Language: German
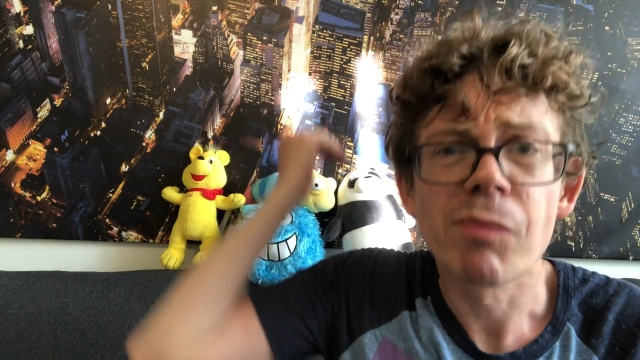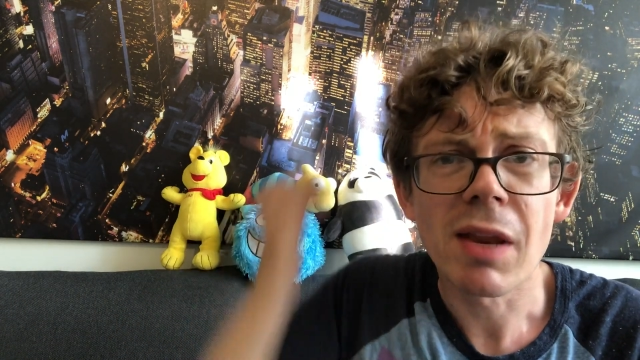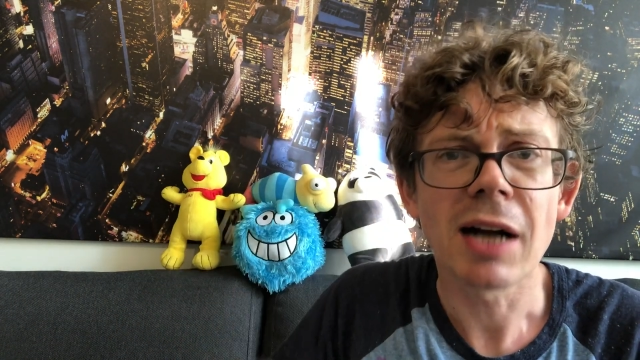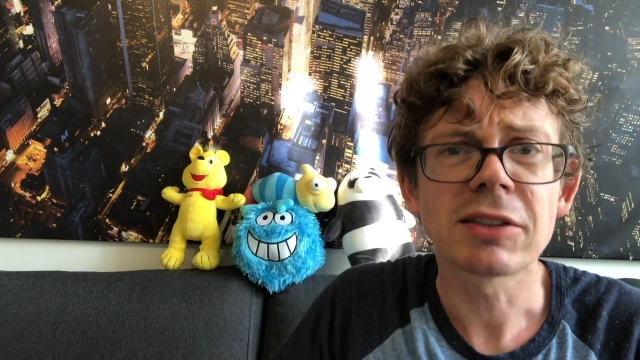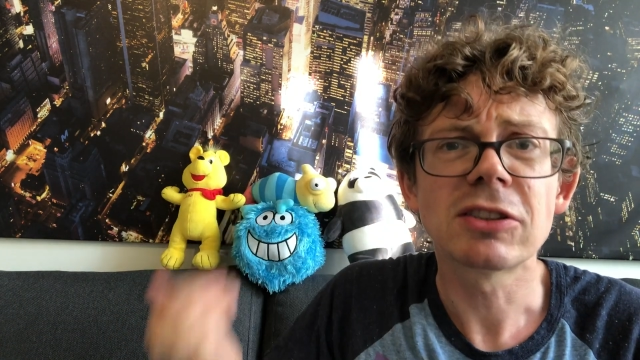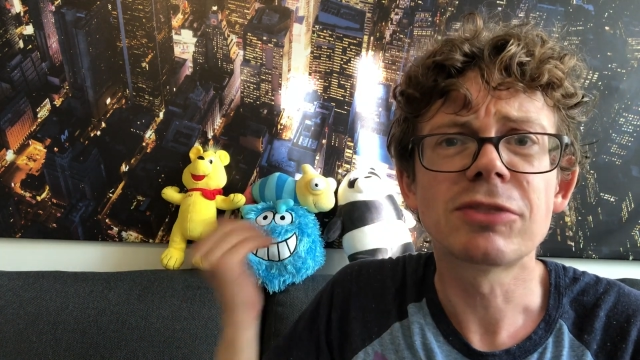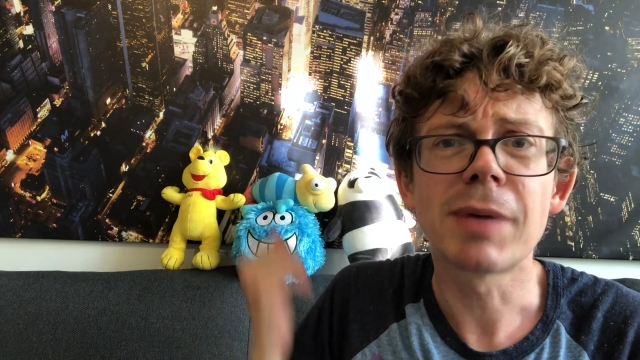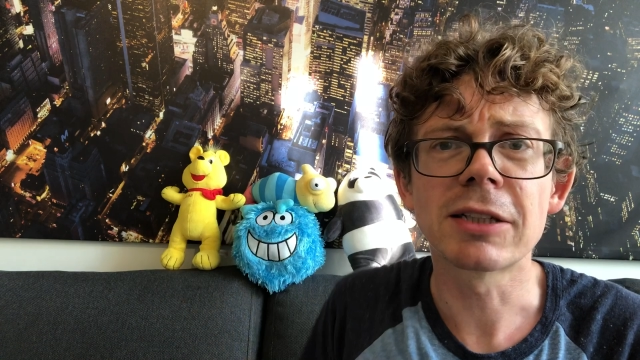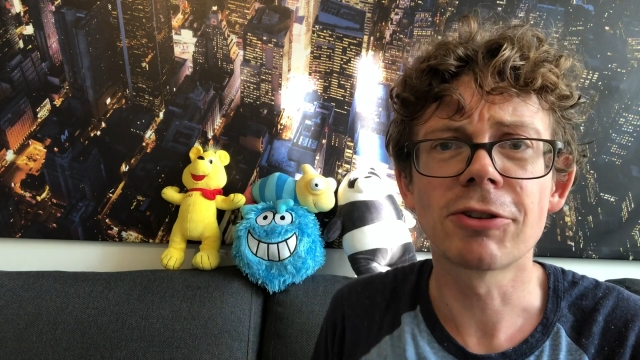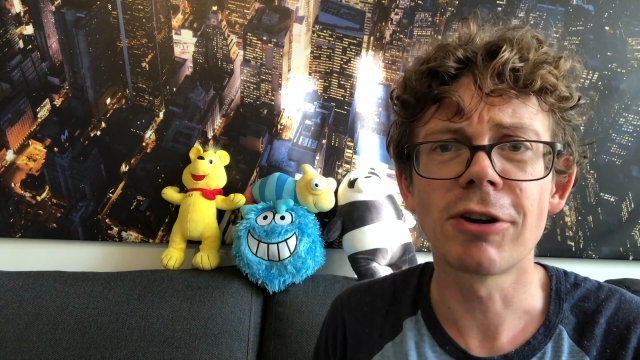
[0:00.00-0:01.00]
Das ist
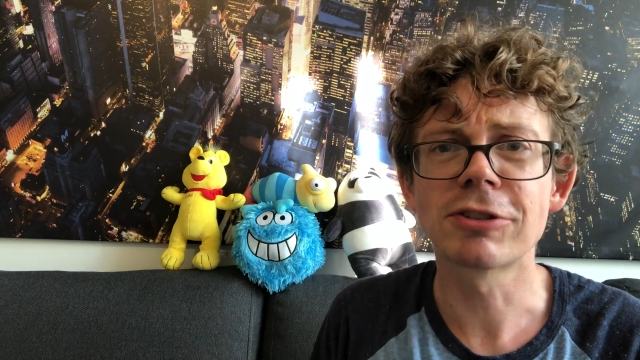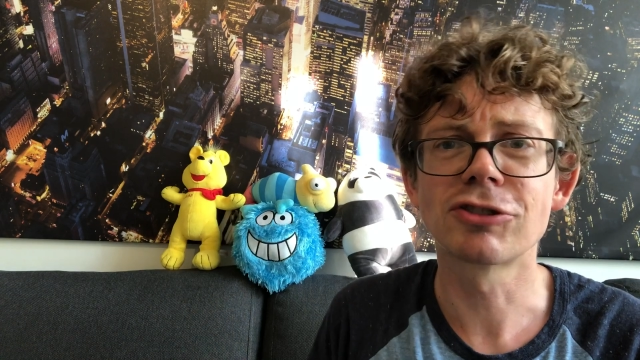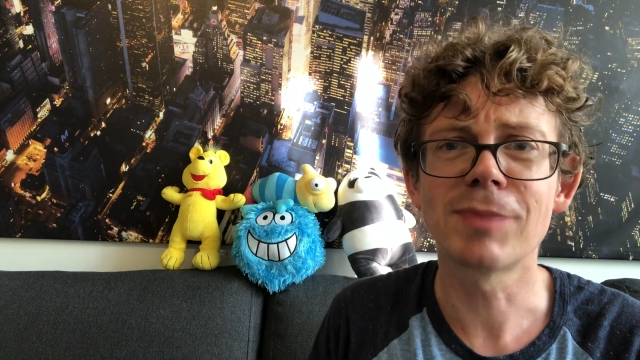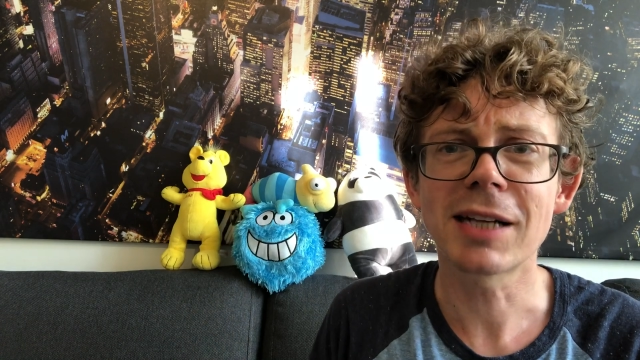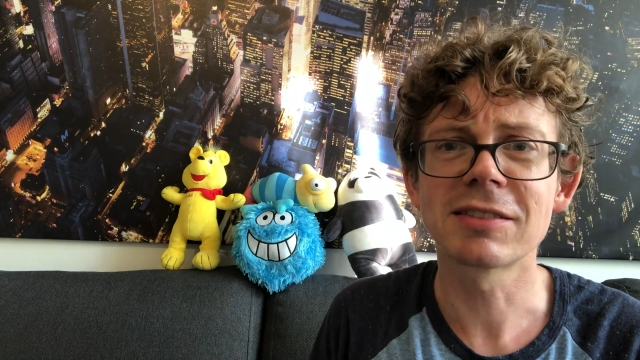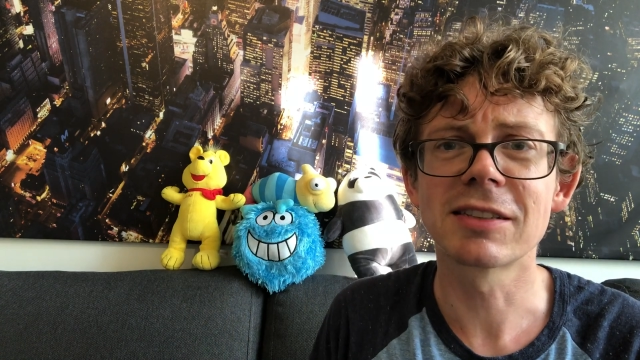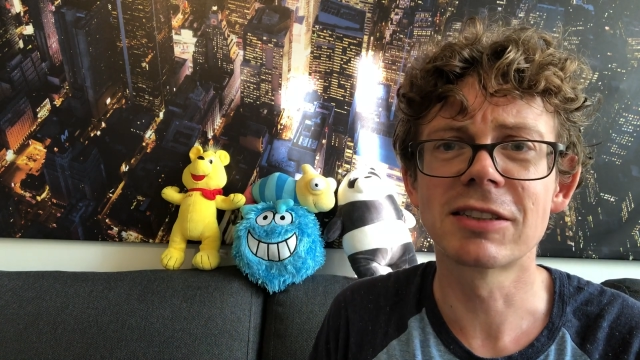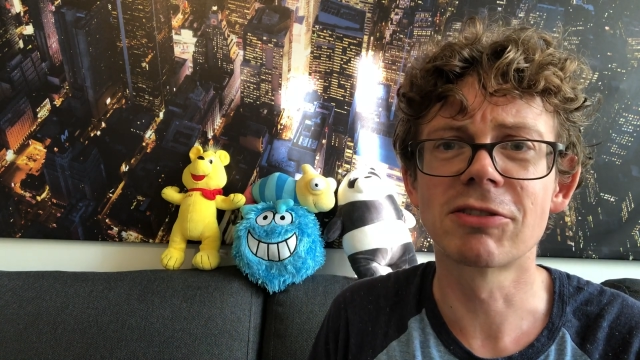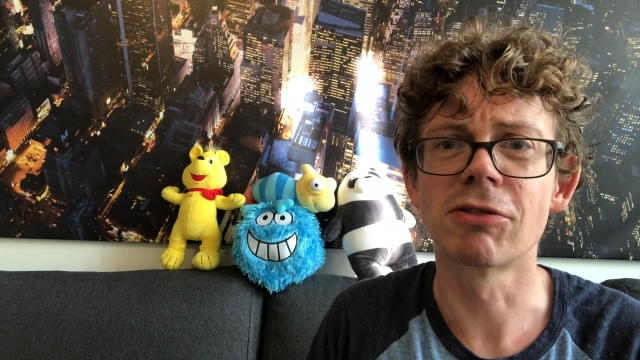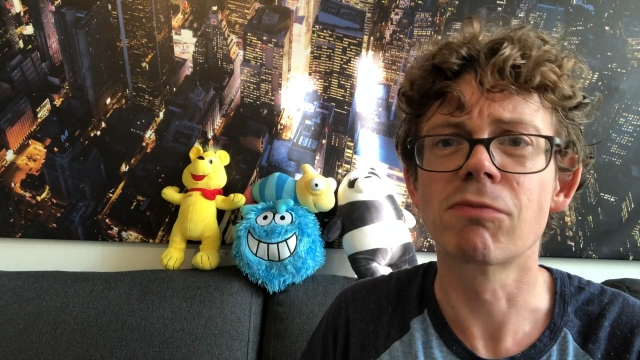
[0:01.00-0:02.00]
meine neue
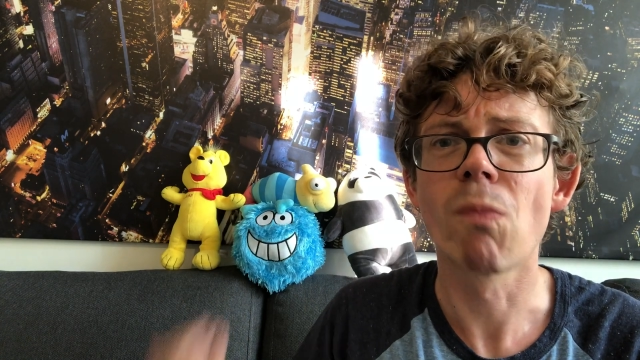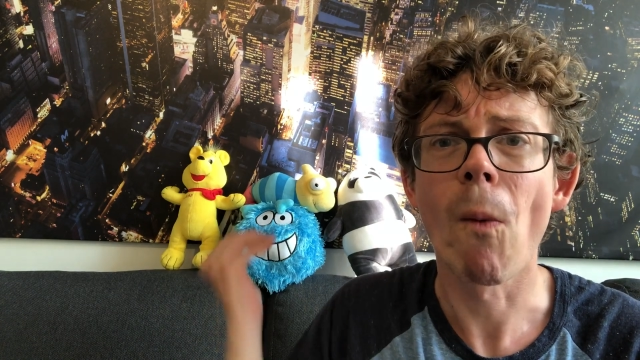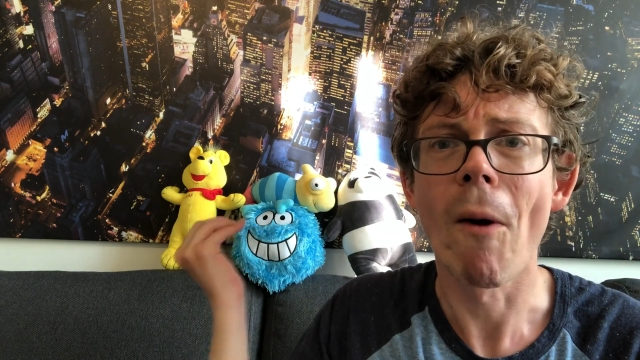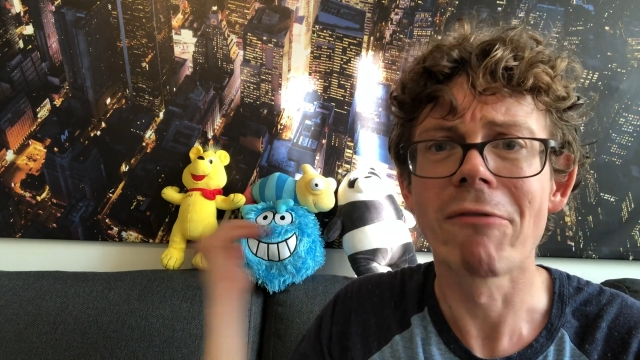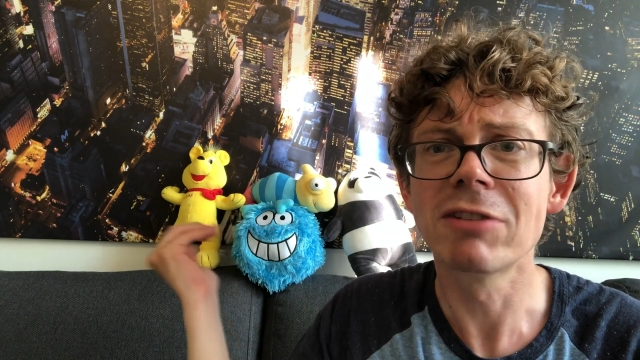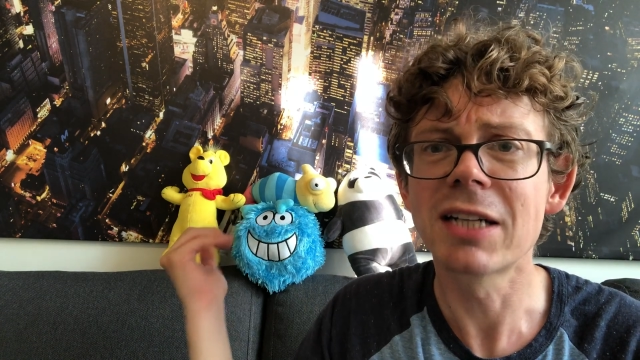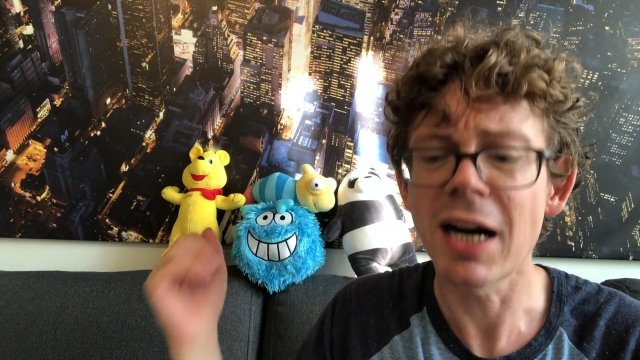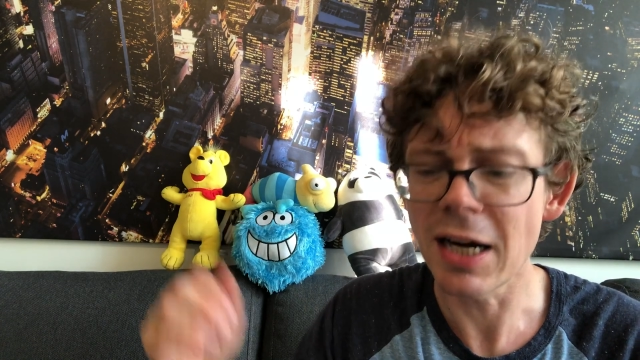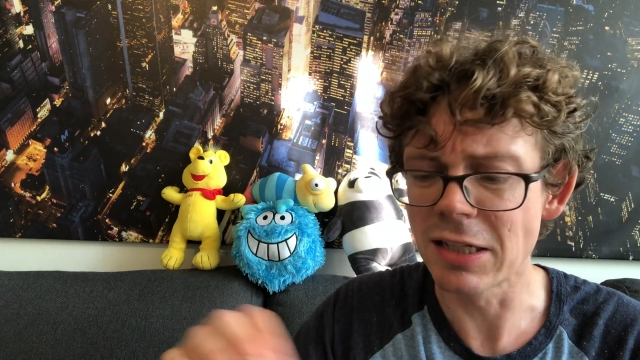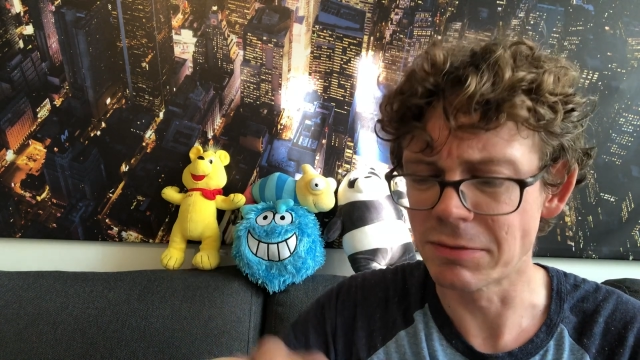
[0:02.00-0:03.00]
Geschmacksrichtung. Wie
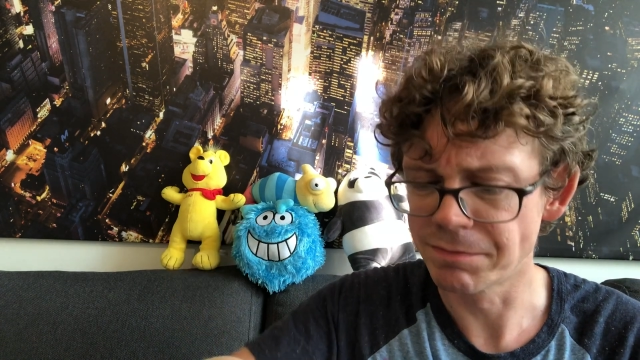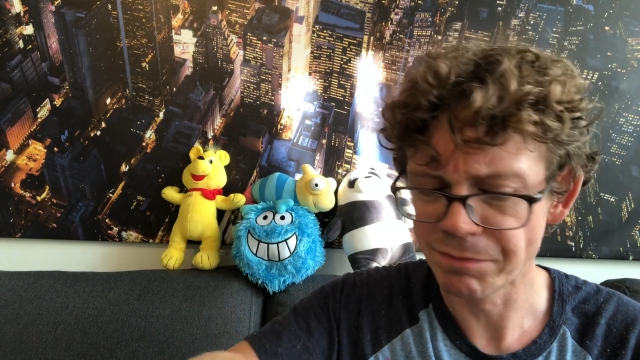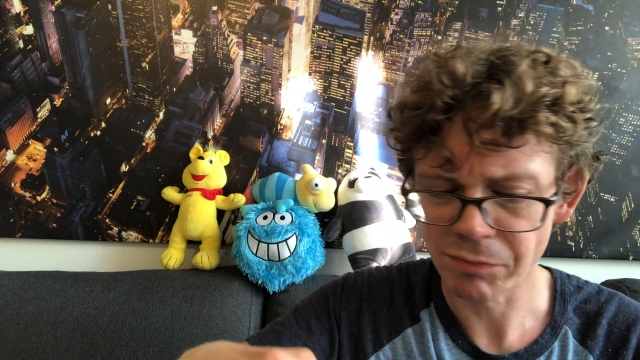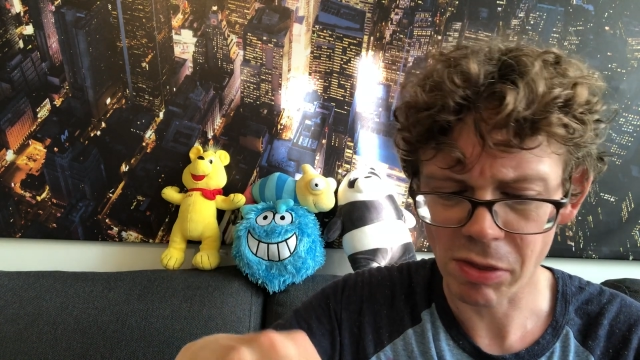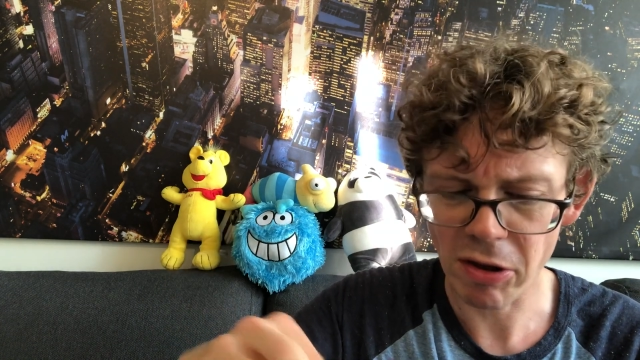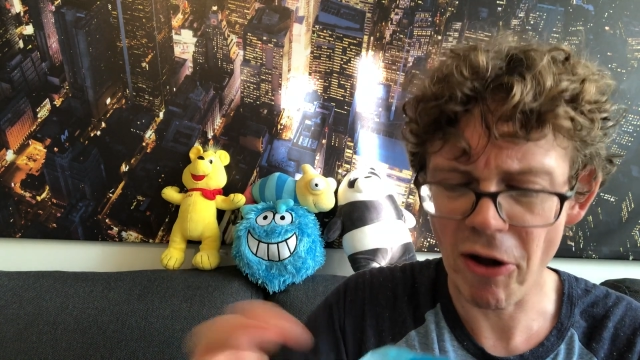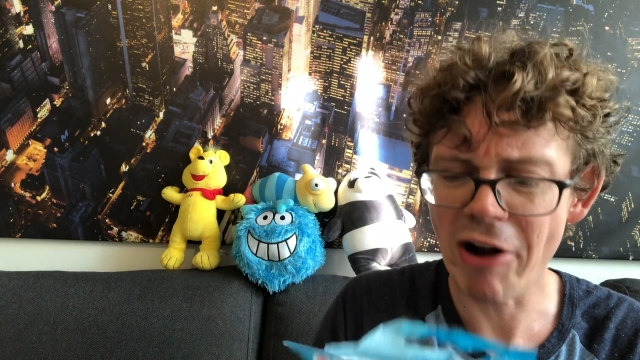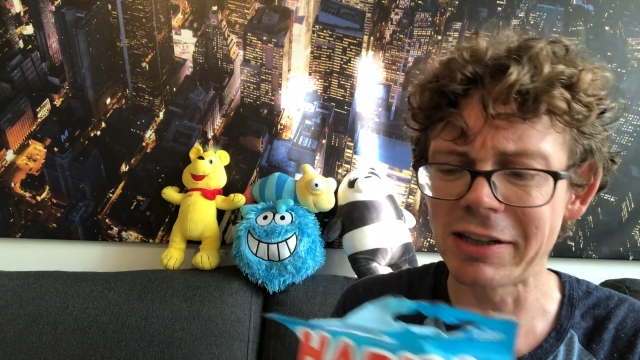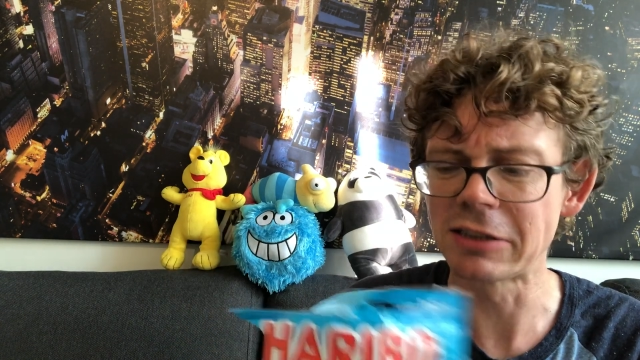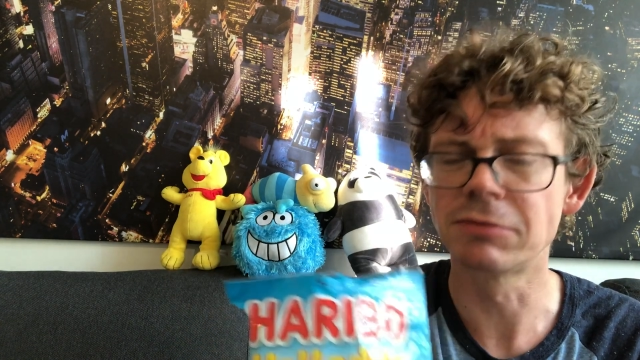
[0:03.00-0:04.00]
geil.
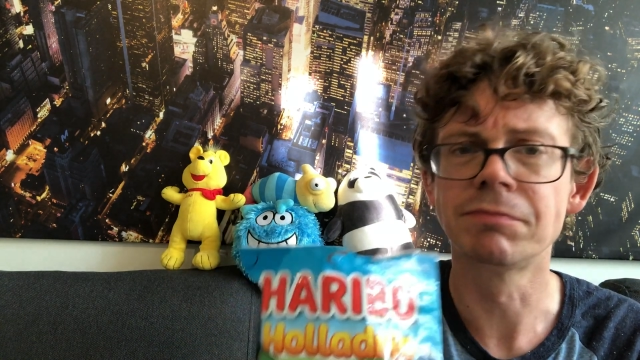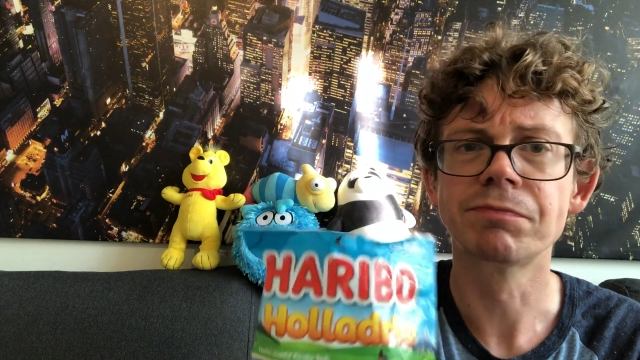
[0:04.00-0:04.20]
Ehrlich.